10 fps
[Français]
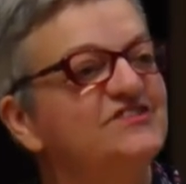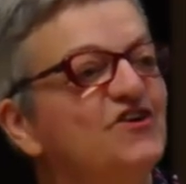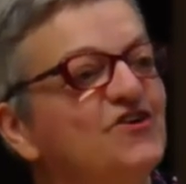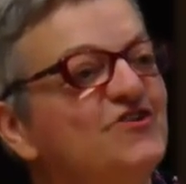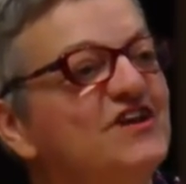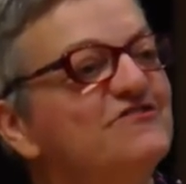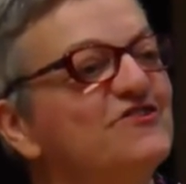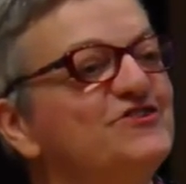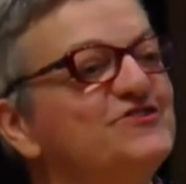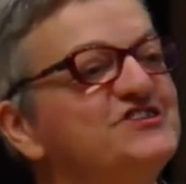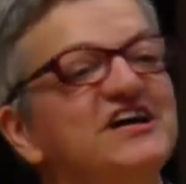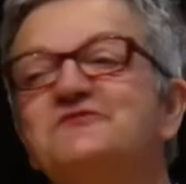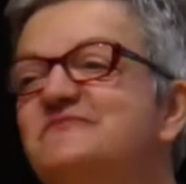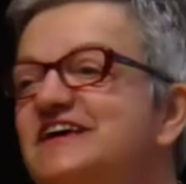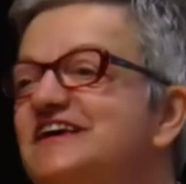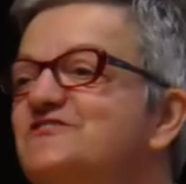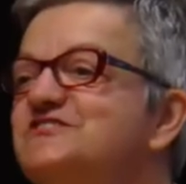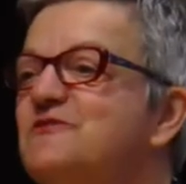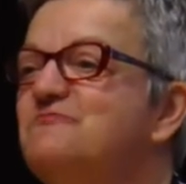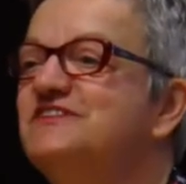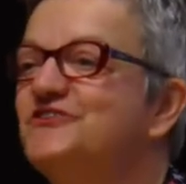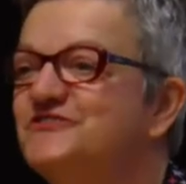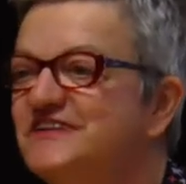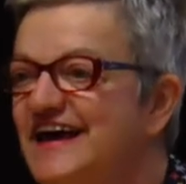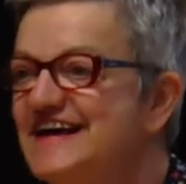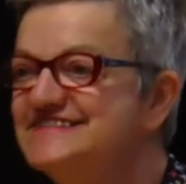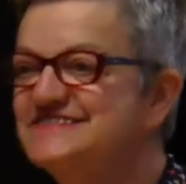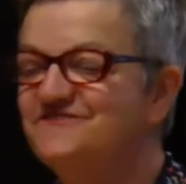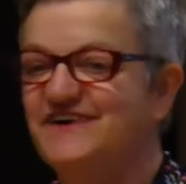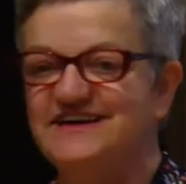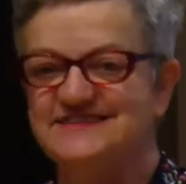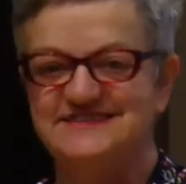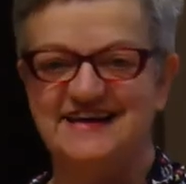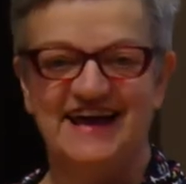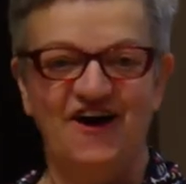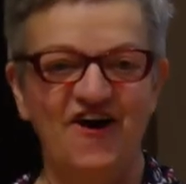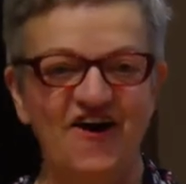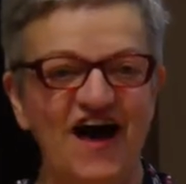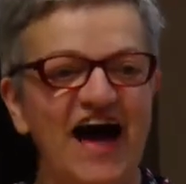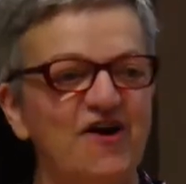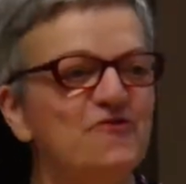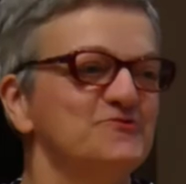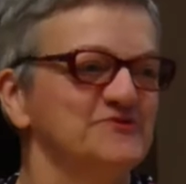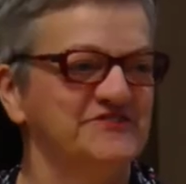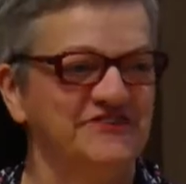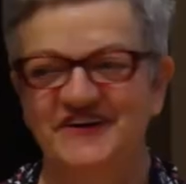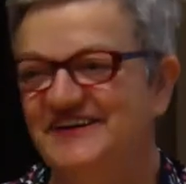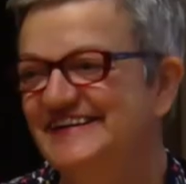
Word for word: dans le livre de Jérémie au chapitre 13, versets 1 à 11.